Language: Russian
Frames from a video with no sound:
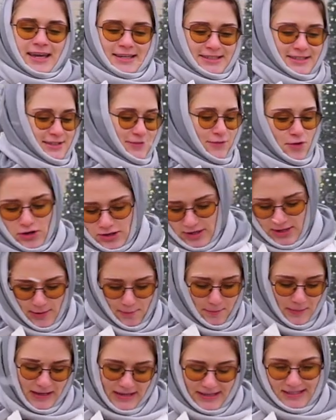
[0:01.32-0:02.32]

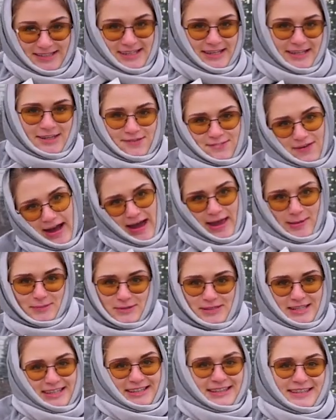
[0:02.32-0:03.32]
Сегодня мы
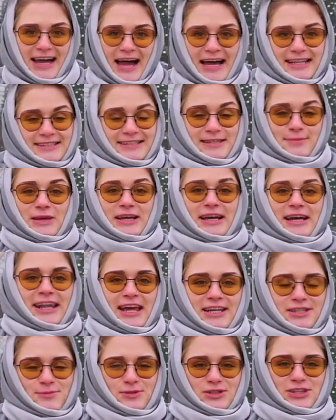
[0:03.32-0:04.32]
согреваемся танцами и
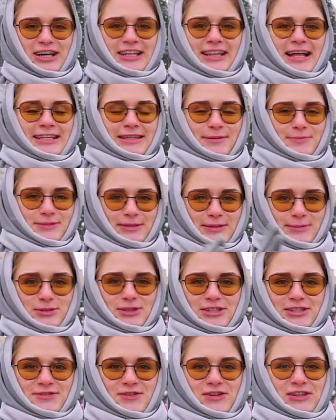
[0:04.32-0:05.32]
горячим шоколадом, потому
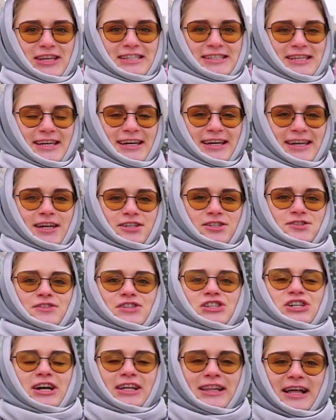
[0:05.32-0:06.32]
что сегодня день
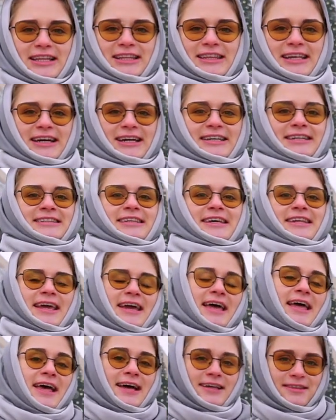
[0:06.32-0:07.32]
горячего шоколада на
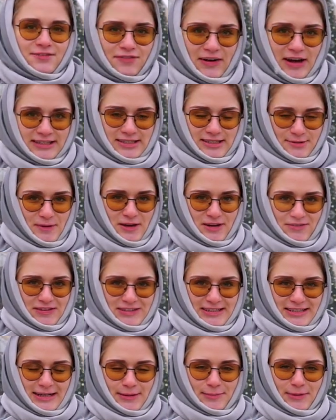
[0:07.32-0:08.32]
календаре
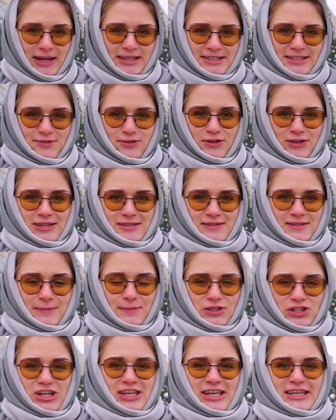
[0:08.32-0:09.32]
21 декабря. Сегодня с
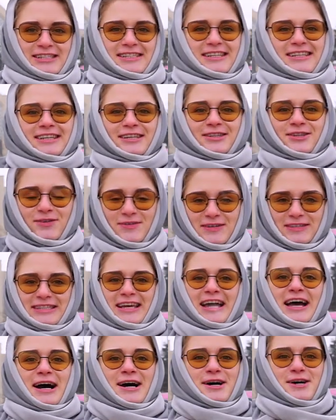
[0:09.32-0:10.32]
вами Женя, сильные
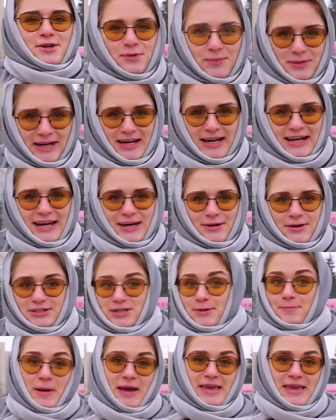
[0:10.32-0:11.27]
новости, рубрика «Короче».